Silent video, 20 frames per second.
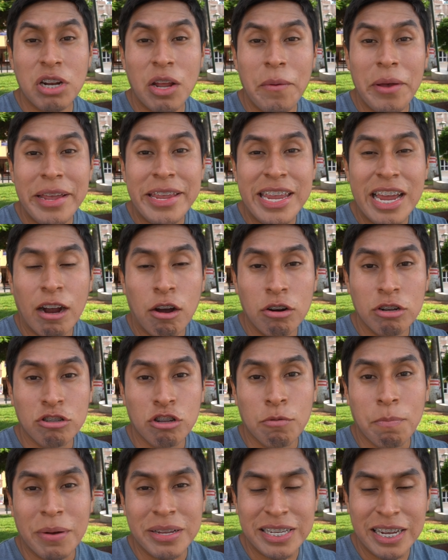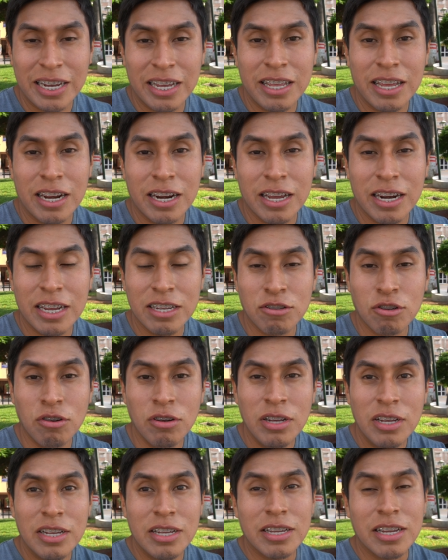una vez ya con nuestros pasajes de
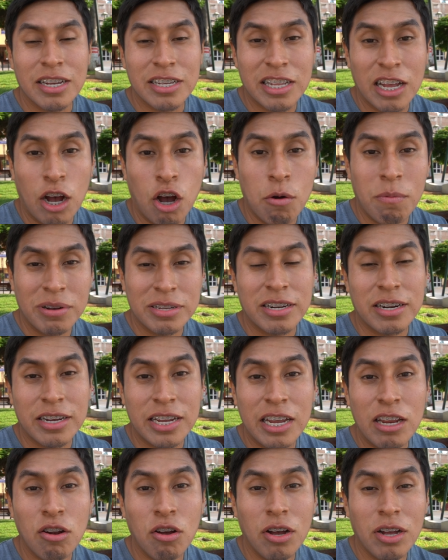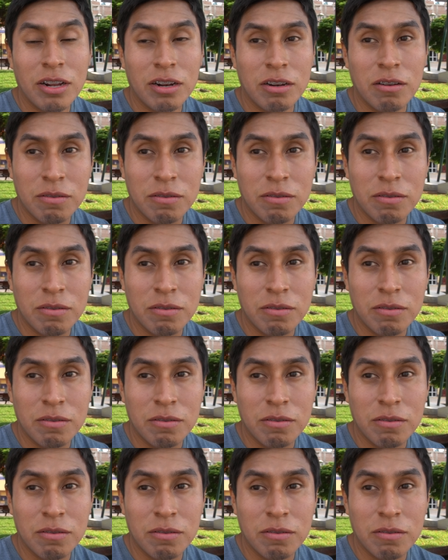regreso, ya estábamos más tranquilos,